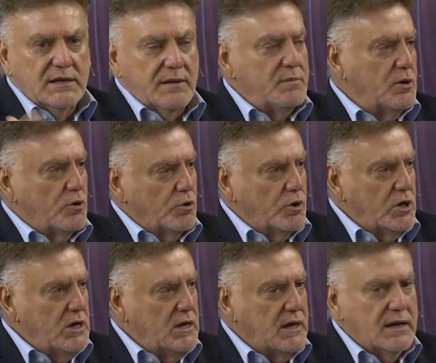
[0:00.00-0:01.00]
en la
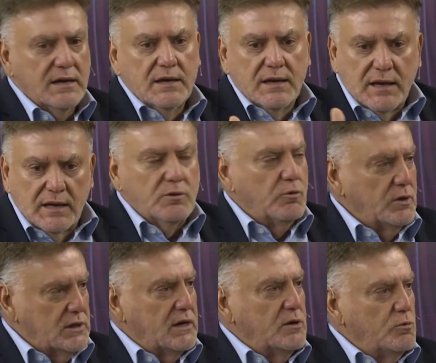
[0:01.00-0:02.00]
mineralogía, en
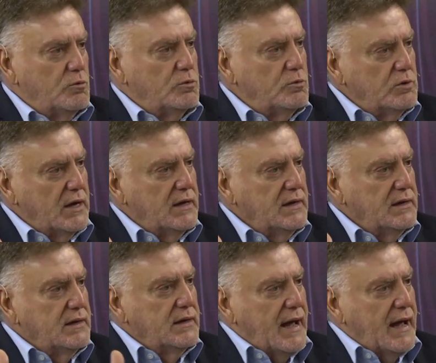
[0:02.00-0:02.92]
nuestra agricultura.